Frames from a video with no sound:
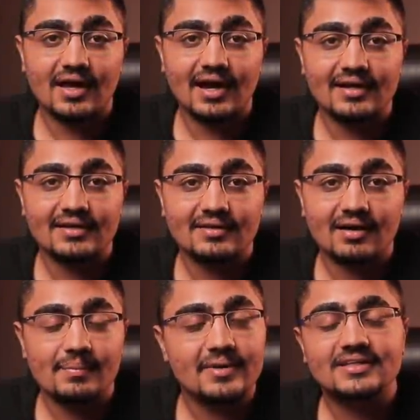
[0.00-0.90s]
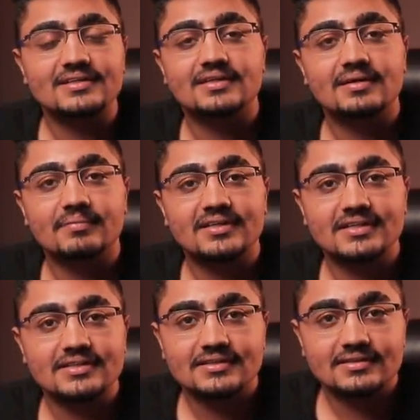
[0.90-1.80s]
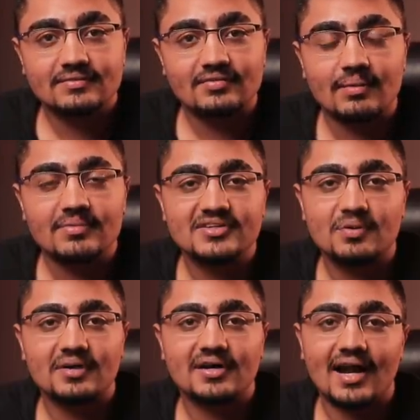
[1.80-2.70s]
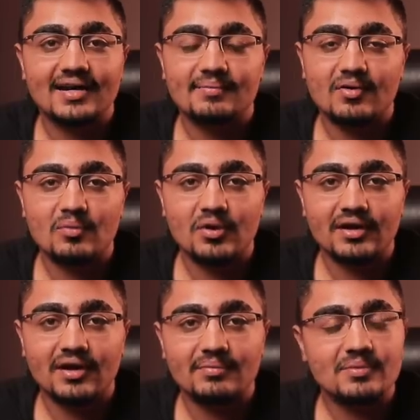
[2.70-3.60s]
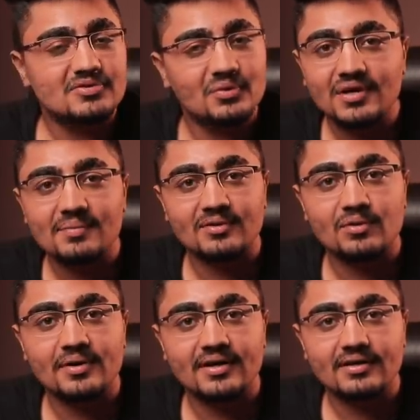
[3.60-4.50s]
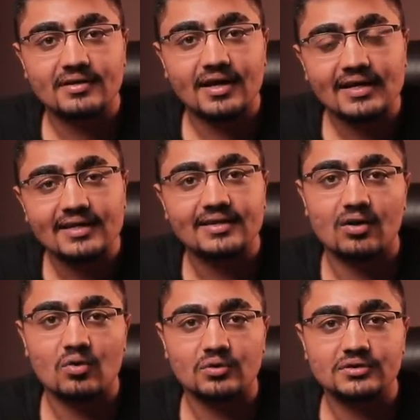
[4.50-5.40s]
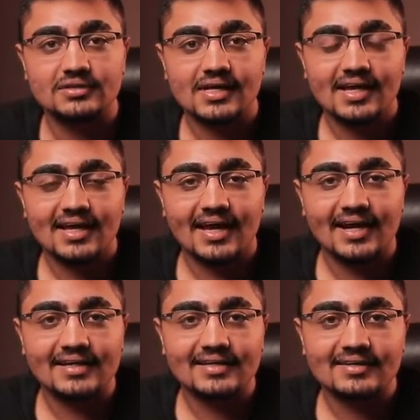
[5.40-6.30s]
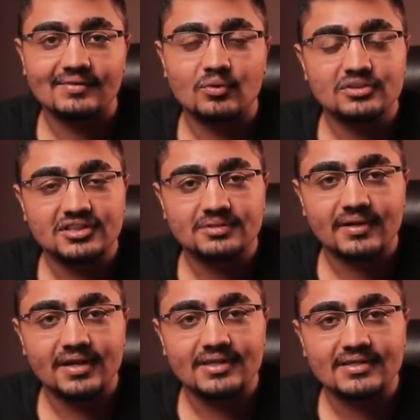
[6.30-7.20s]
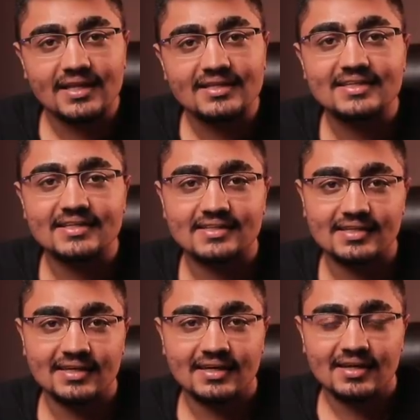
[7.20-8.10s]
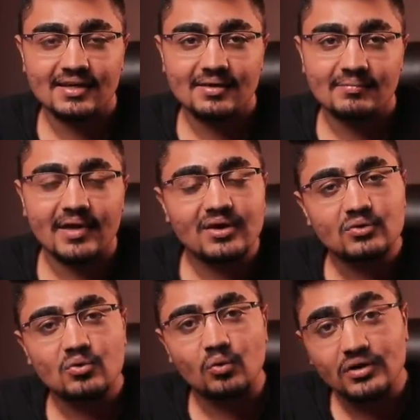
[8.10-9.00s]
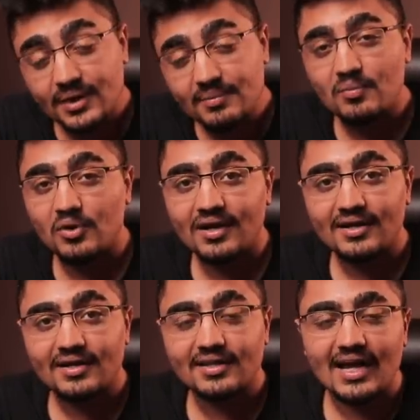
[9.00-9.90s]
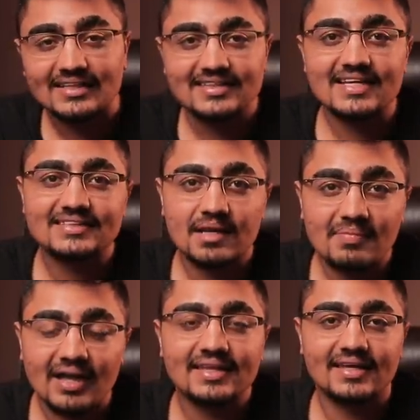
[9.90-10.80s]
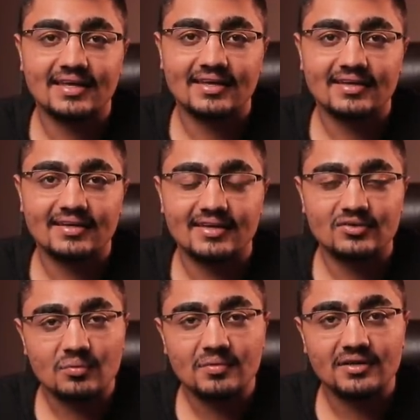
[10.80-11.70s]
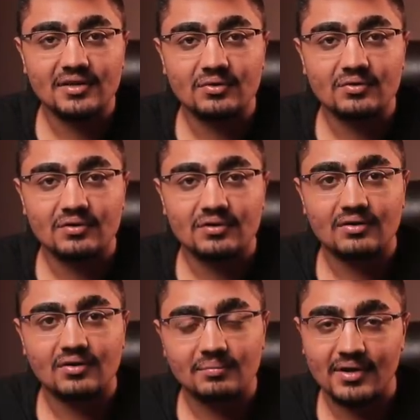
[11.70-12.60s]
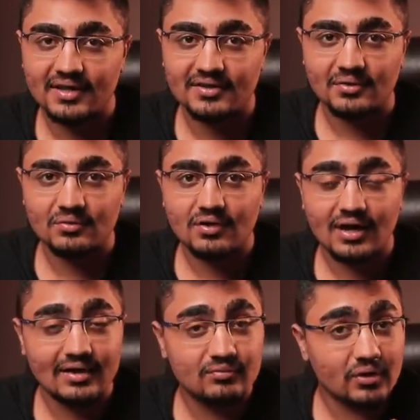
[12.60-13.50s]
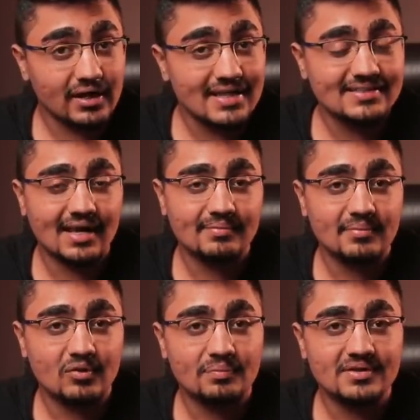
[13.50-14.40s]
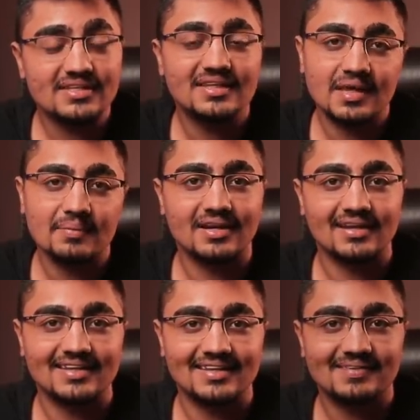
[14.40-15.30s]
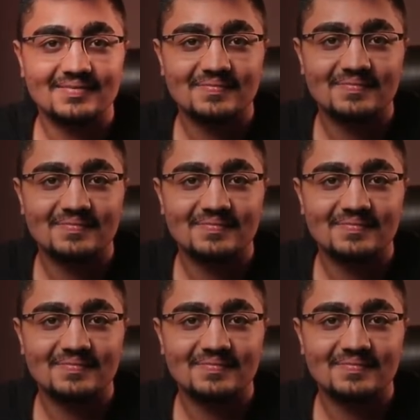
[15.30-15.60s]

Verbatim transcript: एंड हमेशा से मैं जिस फैमिली से मेरे डैड ने मेरे को बोला है कभी भी सुन के मतलब बेटा करके दिखाओ कुछ एंड वो चीज़ मैंने इतनी ज़्यादा सीरियसली मैंने उनको उल्टे में बोला कि आज से एक साल बाद देखेंगे कि तुम किधर हो और मैं किधर हूँ एंड वो एक साल में मेरे को अपनी ज़िंदगी बदलनी थी